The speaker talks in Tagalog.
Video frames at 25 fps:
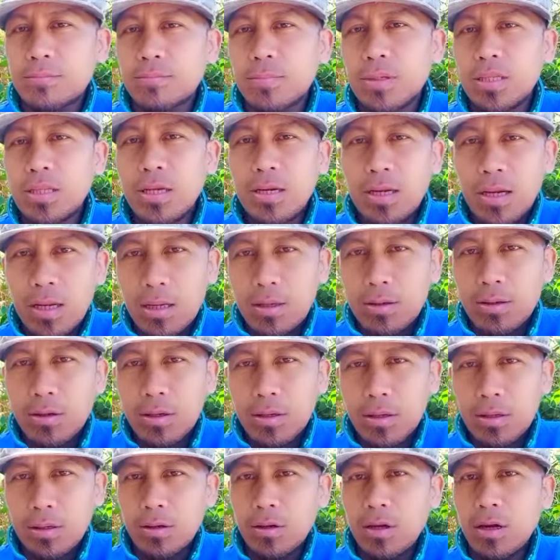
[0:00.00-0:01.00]
Matagal
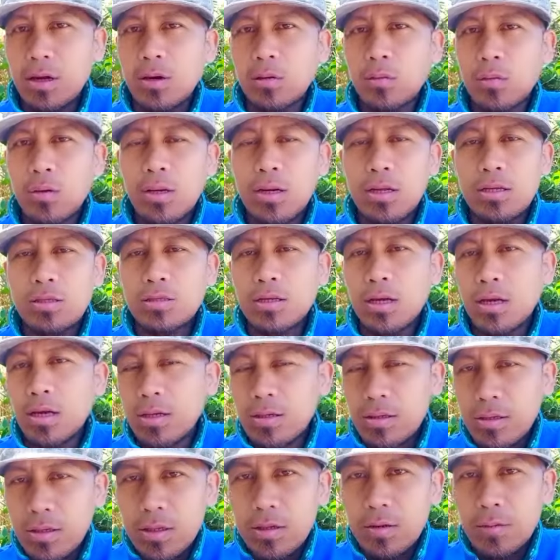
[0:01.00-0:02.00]
nang uh, wala
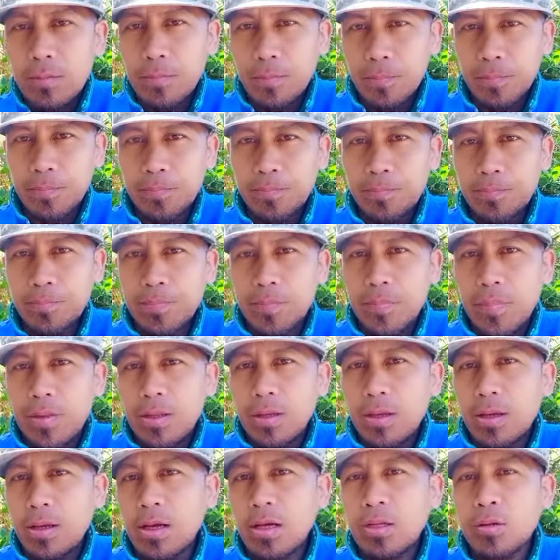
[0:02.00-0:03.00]
sa atin
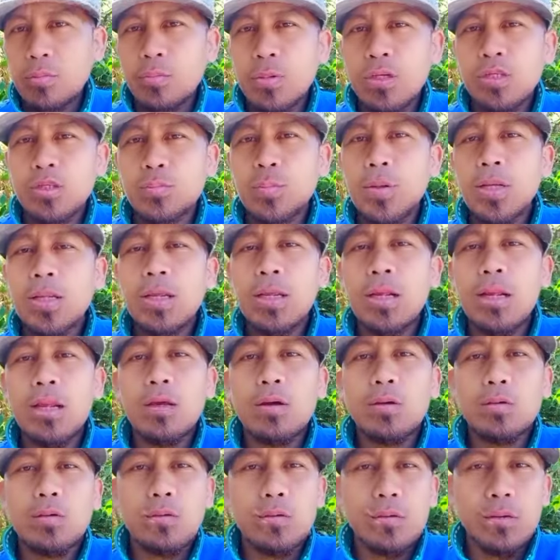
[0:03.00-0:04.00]
at mas
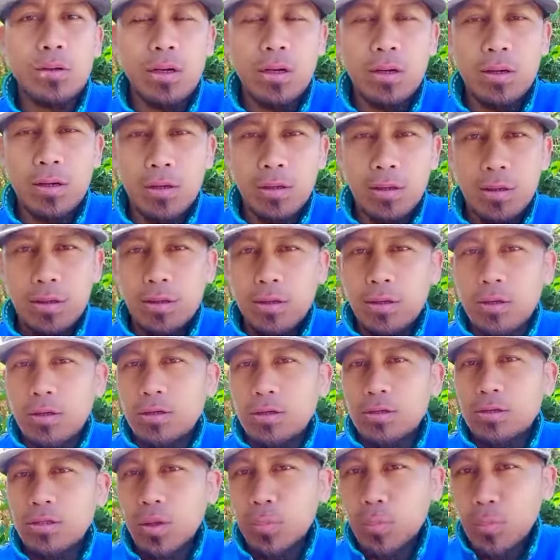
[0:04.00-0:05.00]
pinili kong uh,
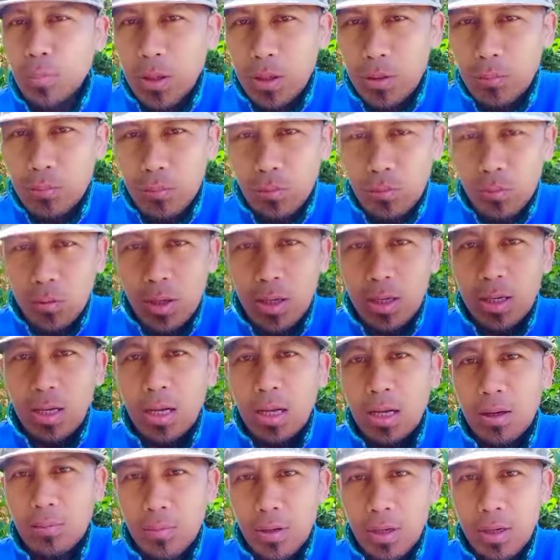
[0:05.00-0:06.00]
simpleng buhay
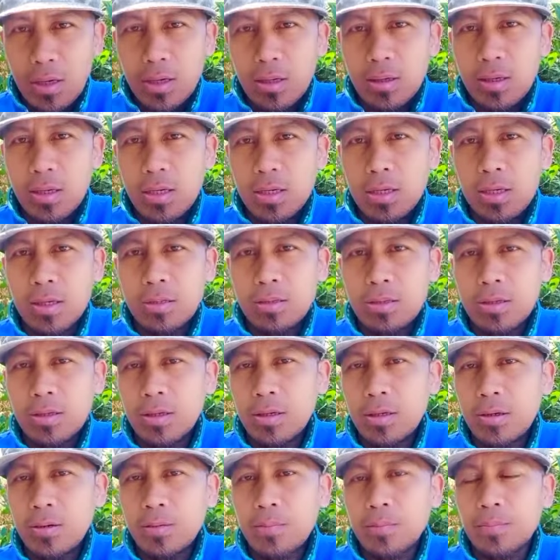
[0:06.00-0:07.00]
lamang at
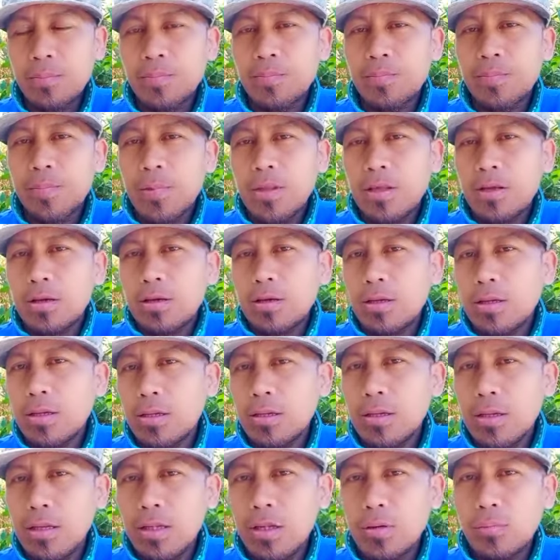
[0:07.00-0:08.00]
uh,
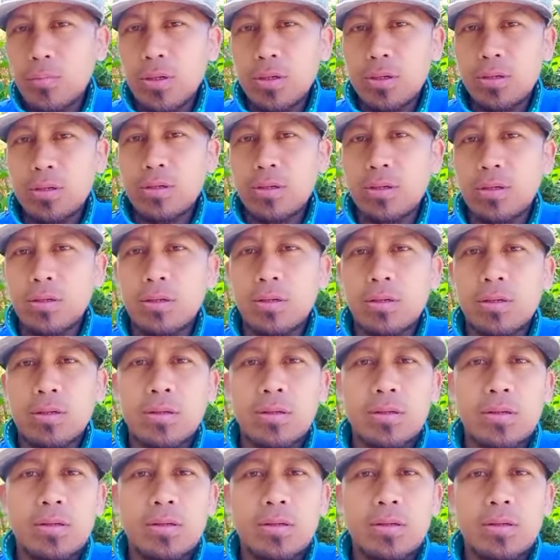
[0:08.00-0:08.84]
hindi naman uh,